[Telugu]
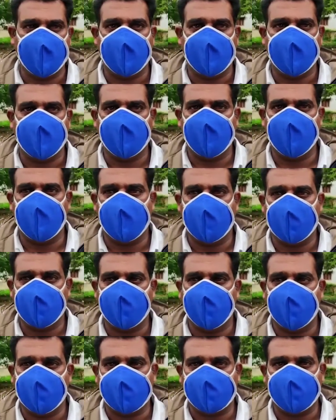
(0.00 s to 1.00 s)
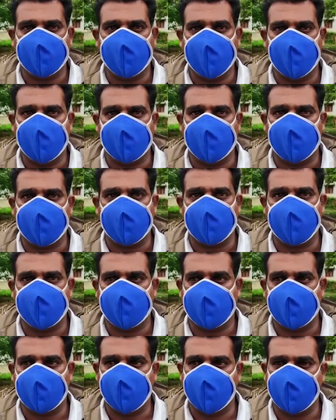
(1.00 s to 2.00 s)
ఇంట్లో దూలానికి ఊరేసుకొని
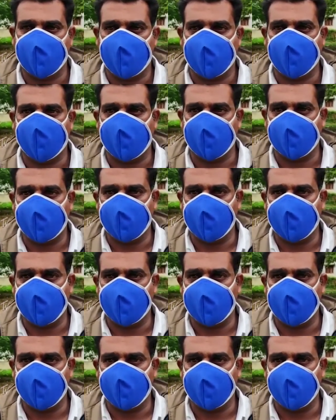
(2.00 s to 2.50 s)
చనిపోవడం